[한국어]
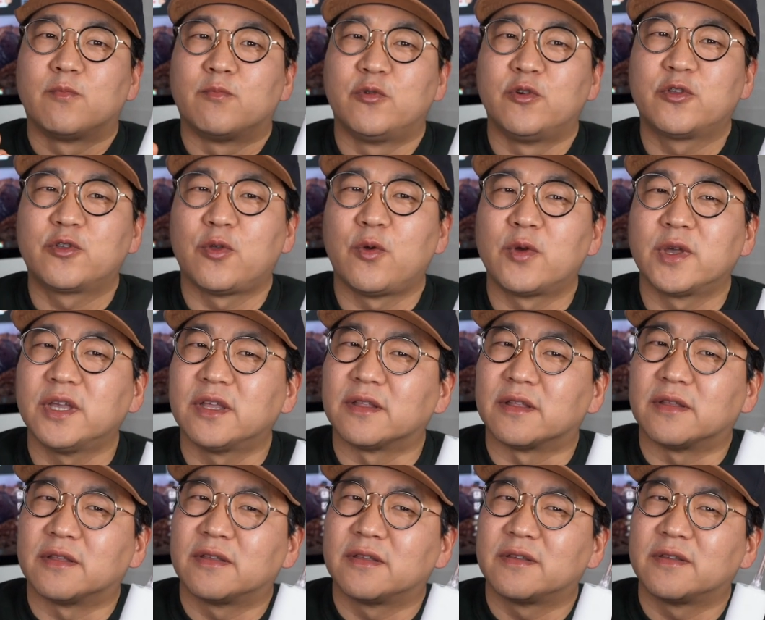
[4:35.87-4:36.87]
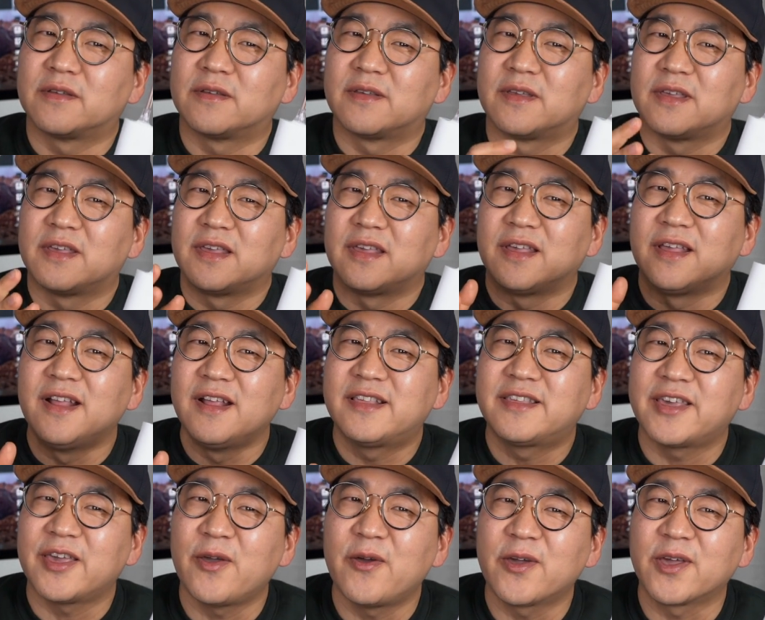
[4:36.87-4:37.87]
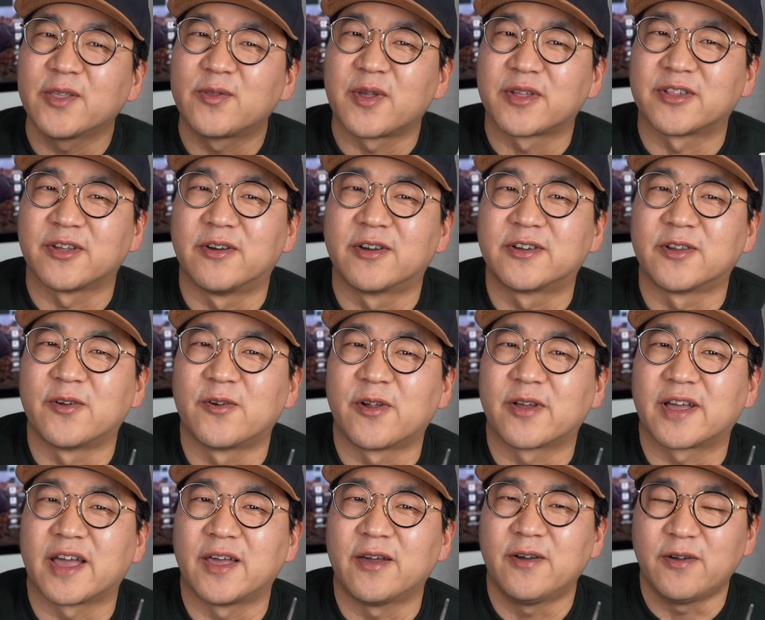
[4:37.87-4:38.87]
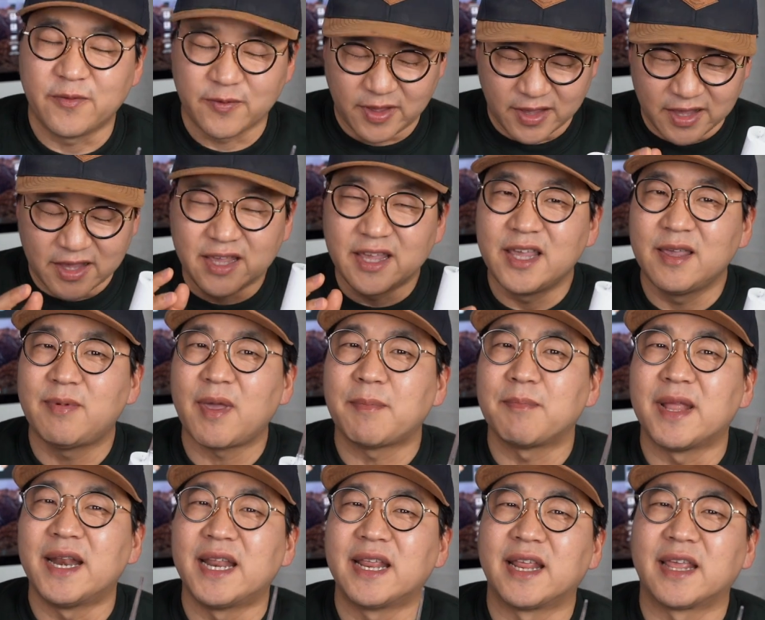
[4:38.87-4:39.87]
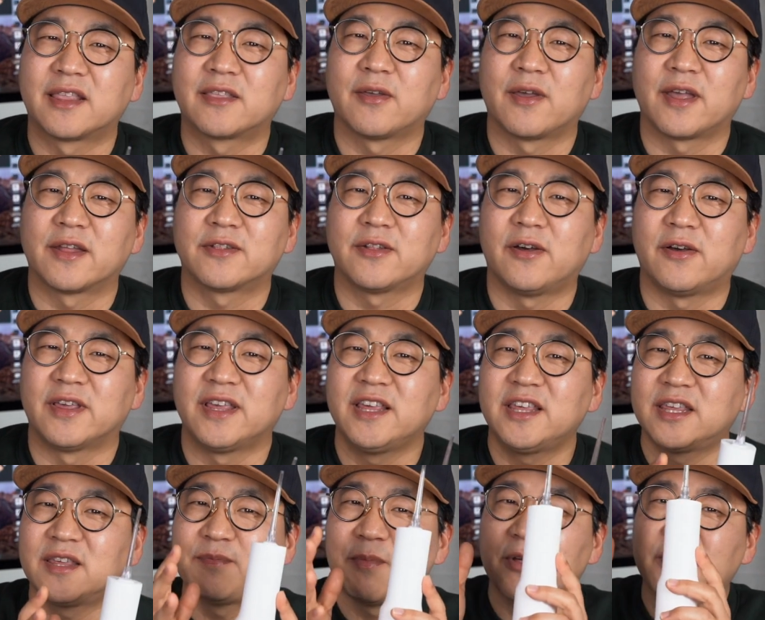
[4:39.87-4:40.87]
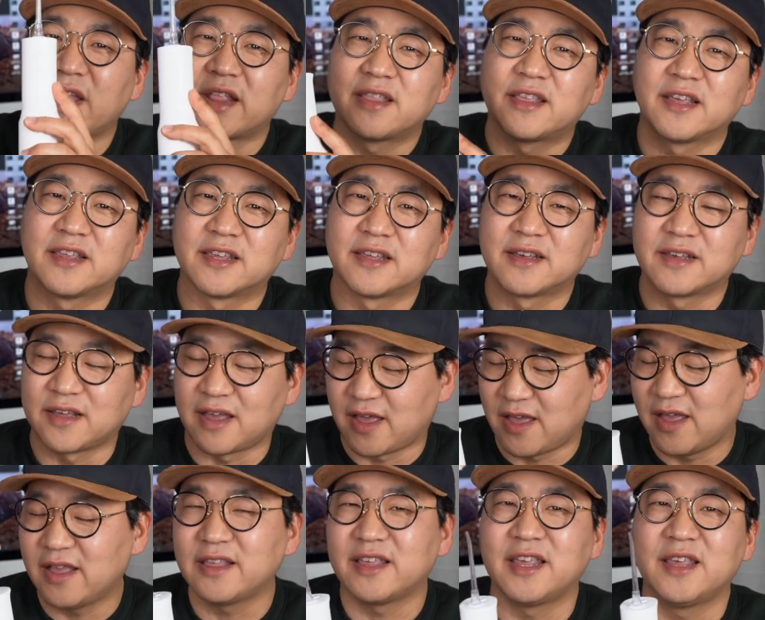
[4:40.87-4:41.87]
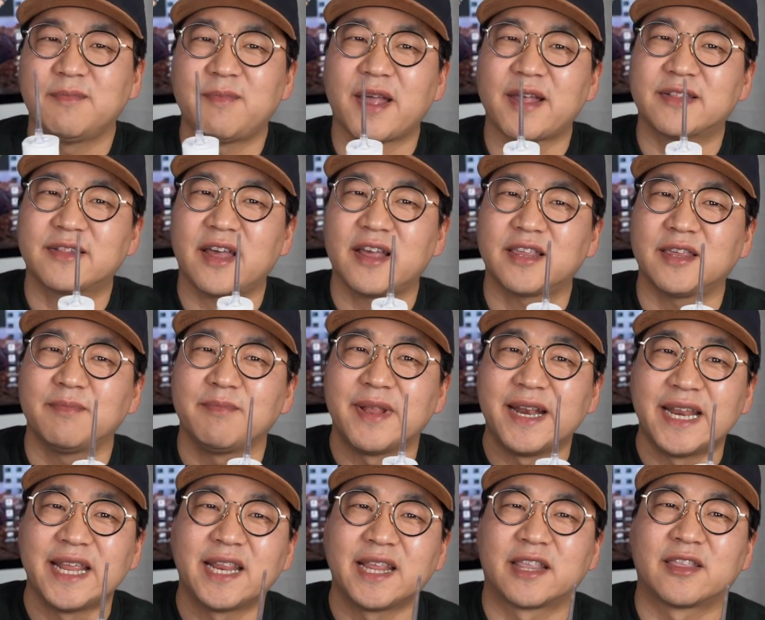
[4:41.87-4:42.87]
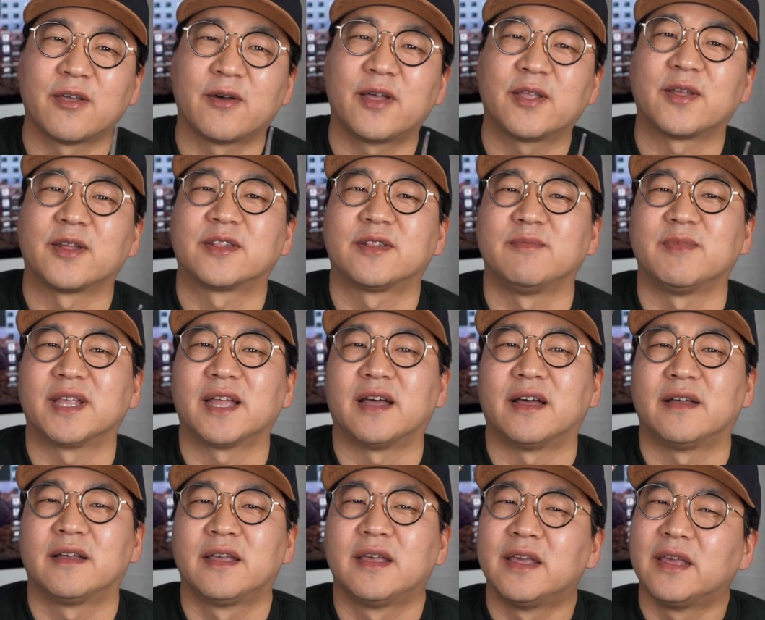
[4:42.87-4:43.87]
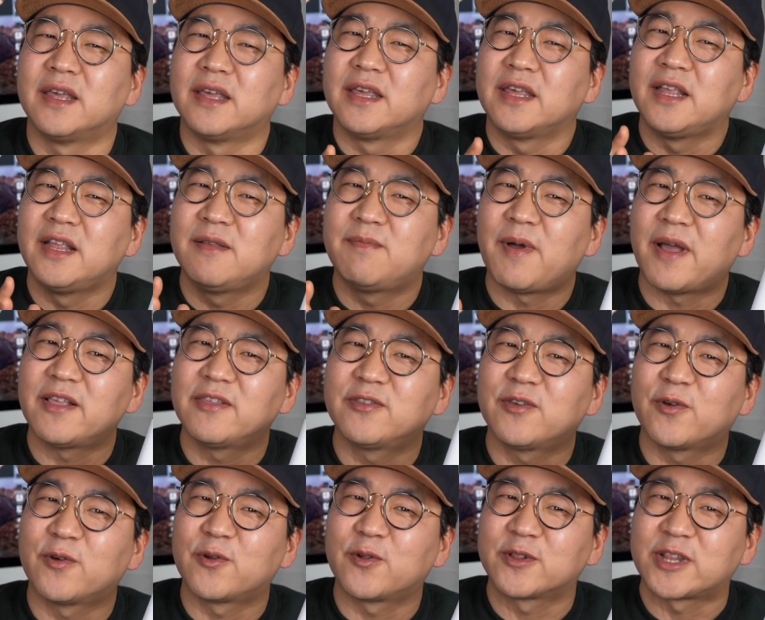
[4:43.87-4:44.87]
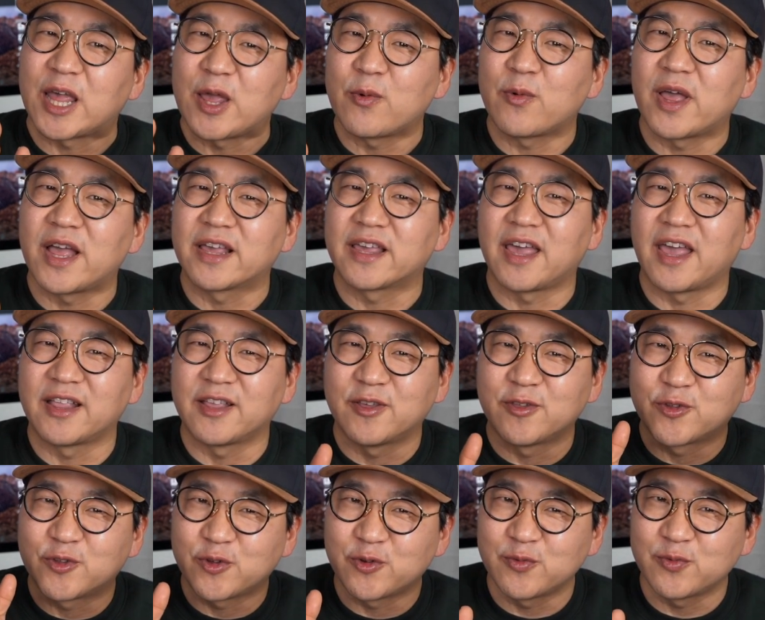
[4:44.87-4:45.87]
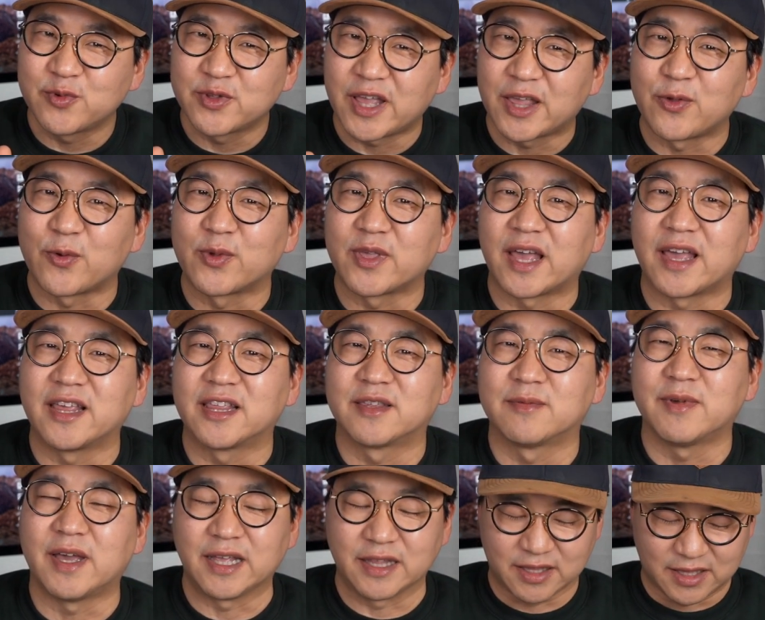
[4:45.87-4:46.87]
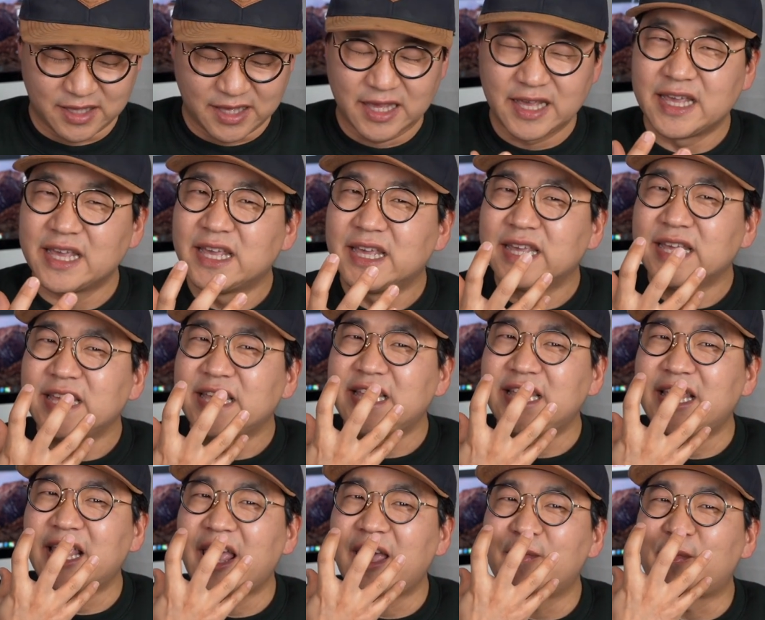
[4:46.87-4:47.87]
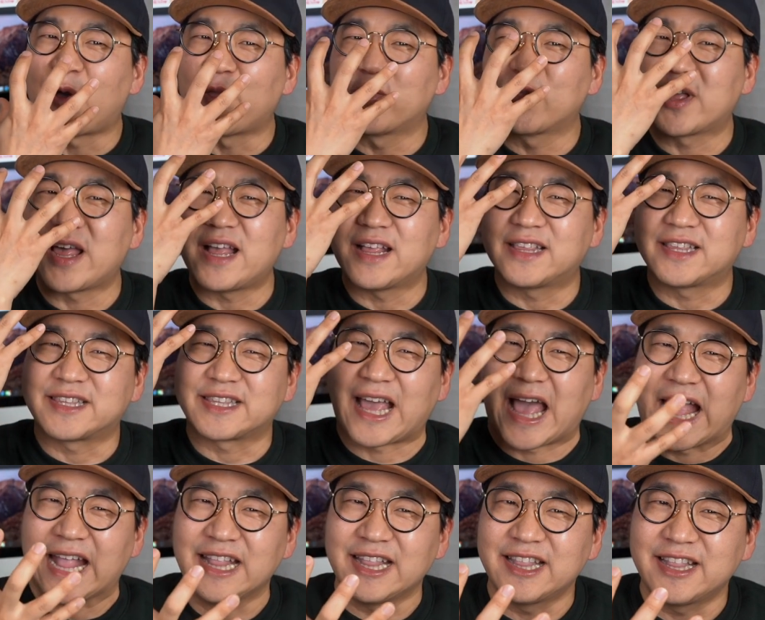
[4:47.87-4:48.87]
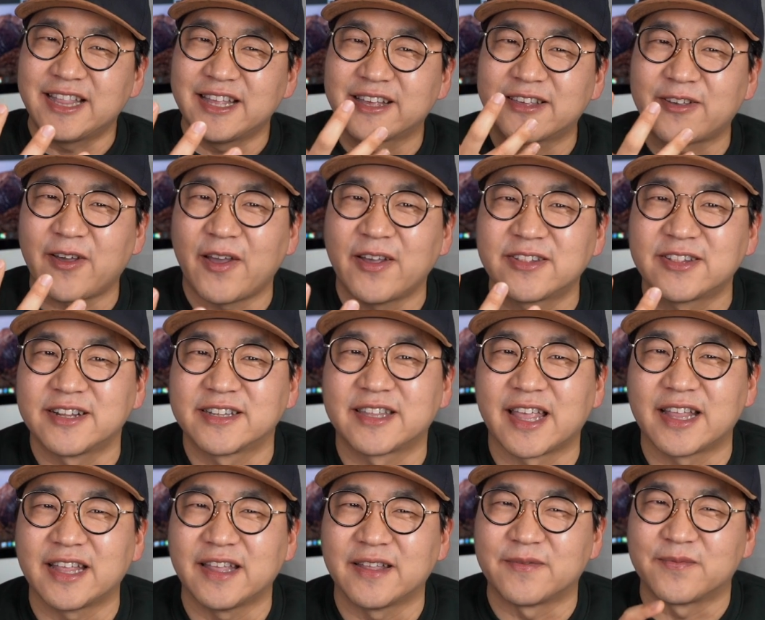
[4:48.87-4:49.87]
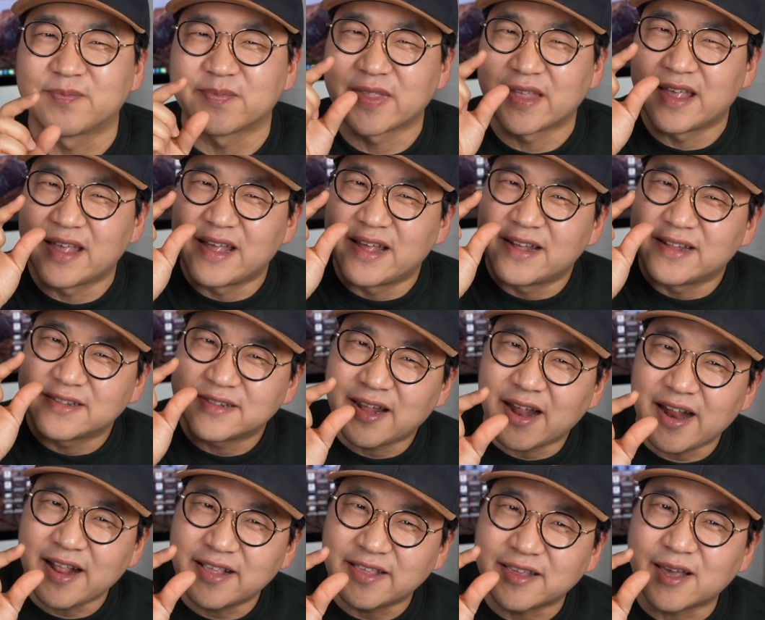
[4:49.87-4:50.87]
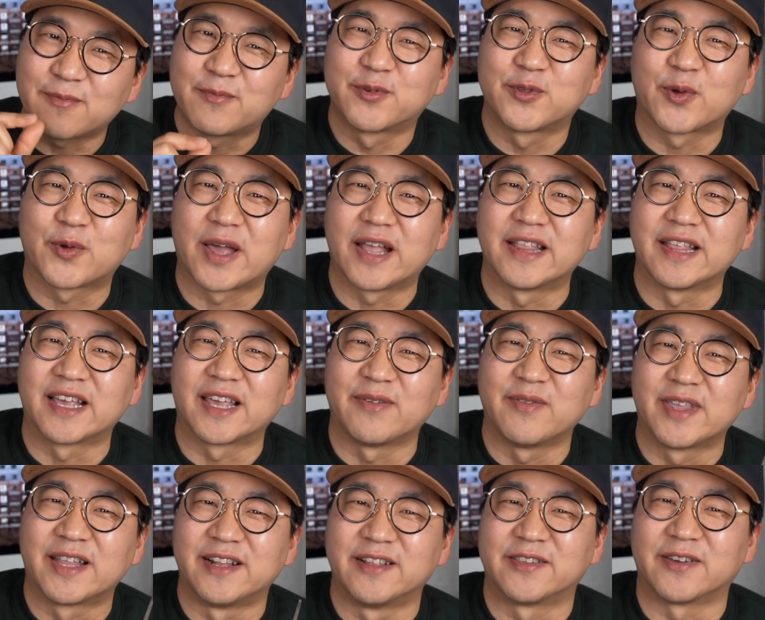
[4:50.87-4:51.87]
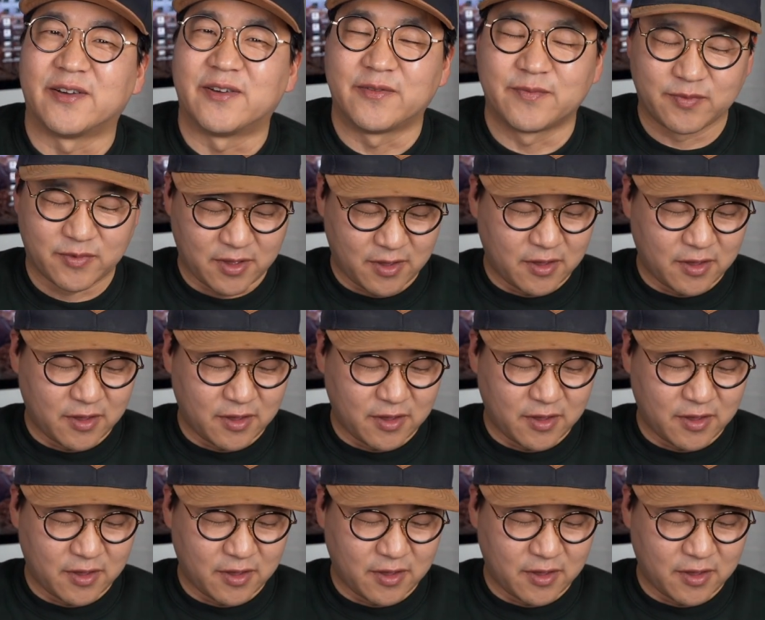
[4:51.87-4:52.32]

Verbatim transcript: 물통은 일체형이 돼서 그런 걸까요? 200ml에서 20% 증가한 240ml가 됐습니다. 일반적으로 사용하기에는 충분한 용량이지만 이에 뭔가 잔뜩 껴있을 때는 살짝 부족한 느낌이 들죠.